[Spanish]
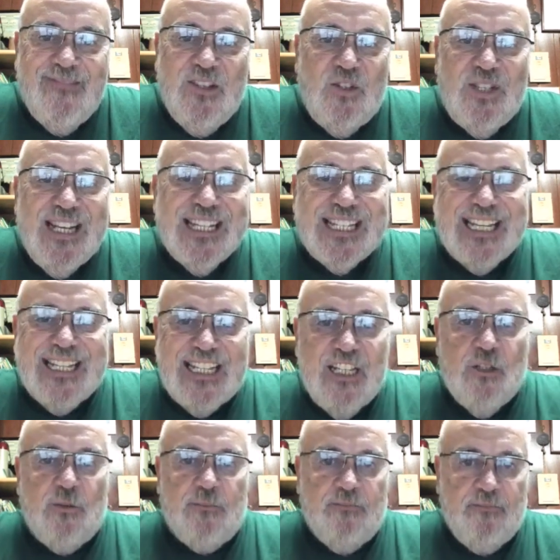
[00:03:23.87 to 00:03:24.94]
no tienen
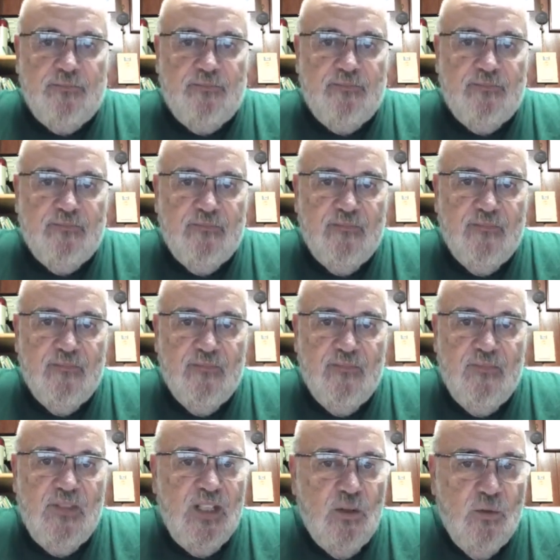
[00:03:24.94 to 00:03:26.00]
sentido,
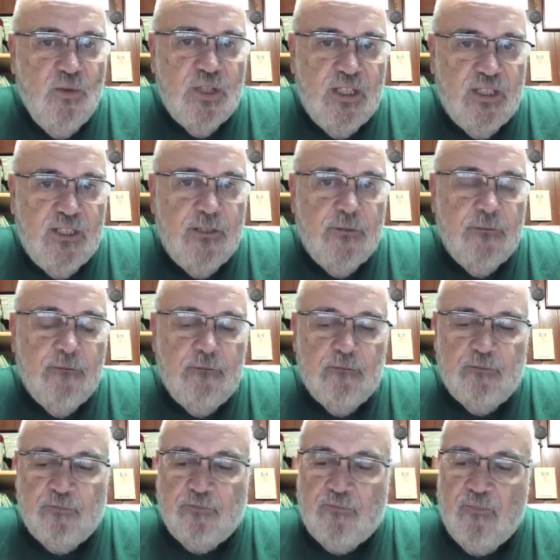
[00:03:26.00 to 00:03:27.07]
ningún sentido.
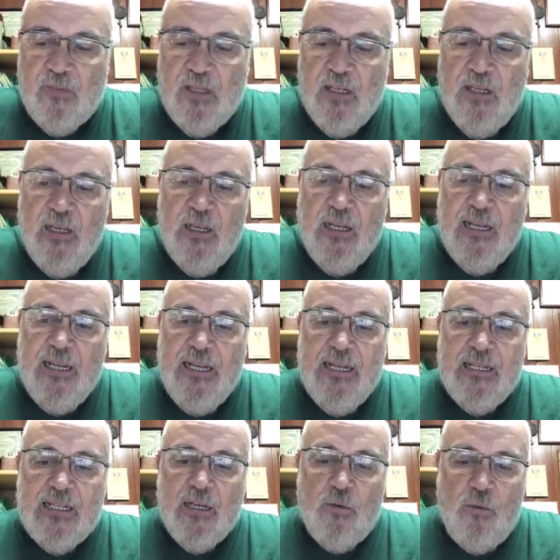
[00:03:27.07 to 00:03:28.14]

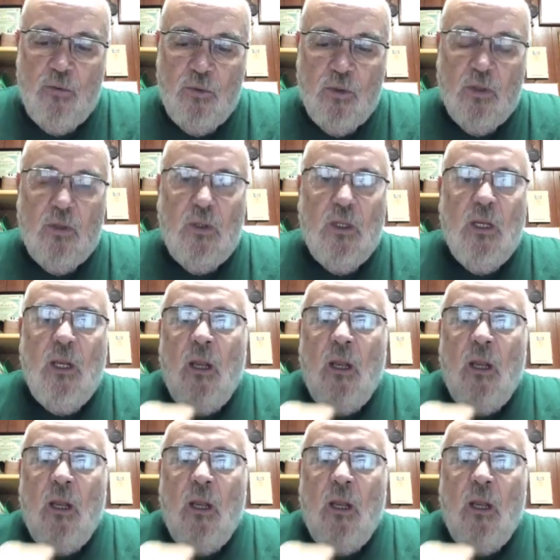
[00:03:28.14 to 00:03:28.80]
Segundo,